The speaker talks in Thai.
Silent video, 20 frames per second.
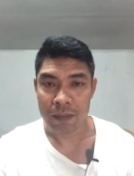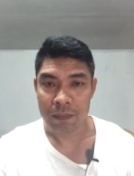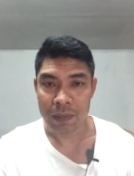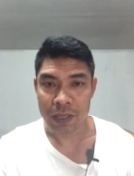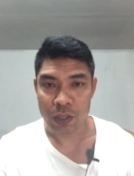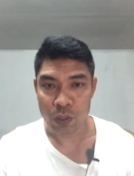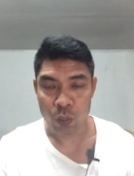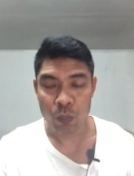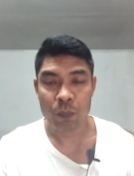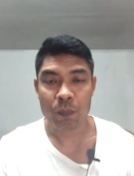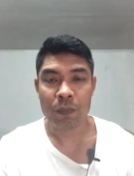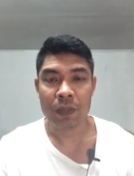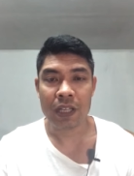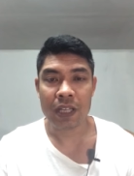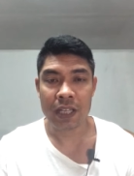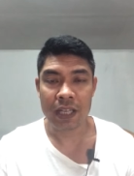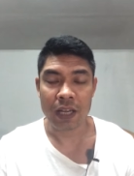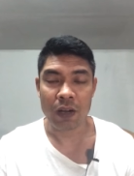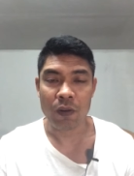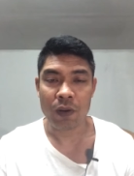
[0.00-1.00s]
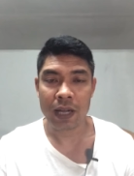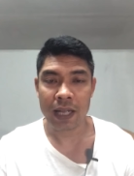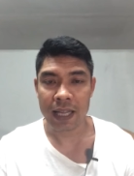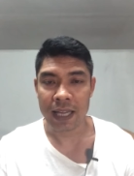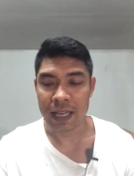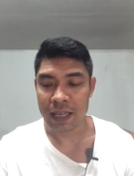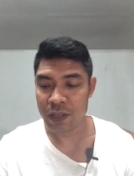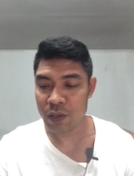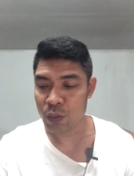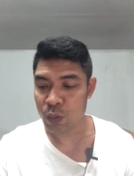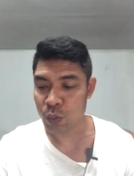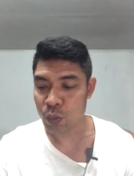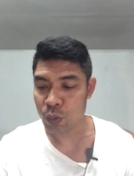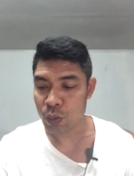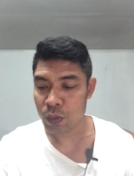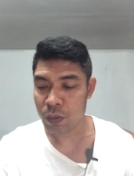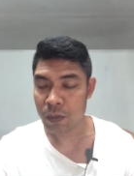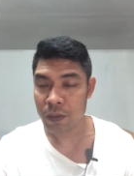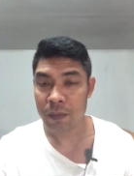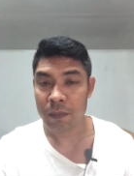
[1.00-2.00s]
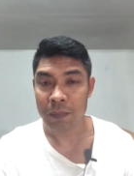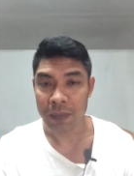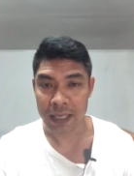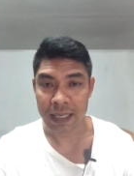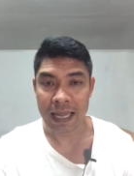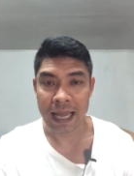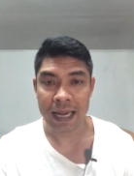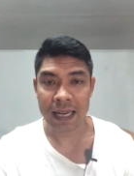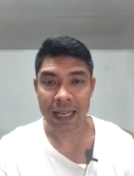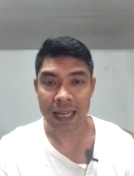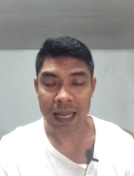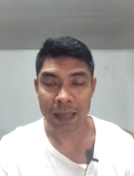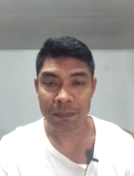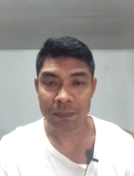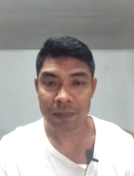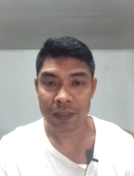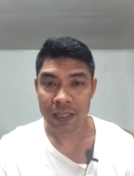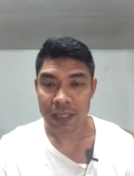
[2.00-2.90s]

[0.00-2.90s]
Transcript: มียุบมีเหี่ยวให้เห็นอยู่เหมือนกันนะครับ